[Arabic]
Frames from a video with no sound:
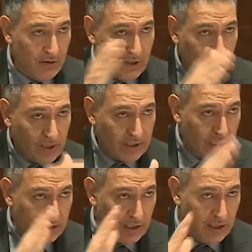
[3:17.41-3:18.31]
ولا في قطاع
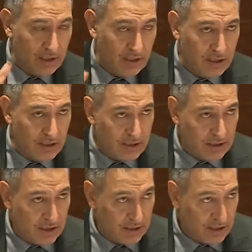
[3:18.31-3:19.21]
ديال ديال
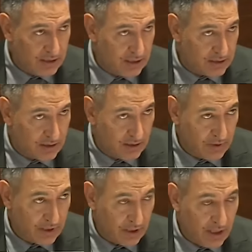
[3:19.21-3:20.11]
ديال ديال, ديال الصيد
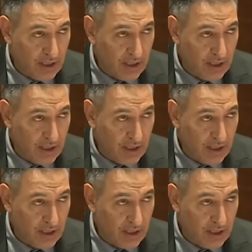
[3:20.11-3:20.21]
البحري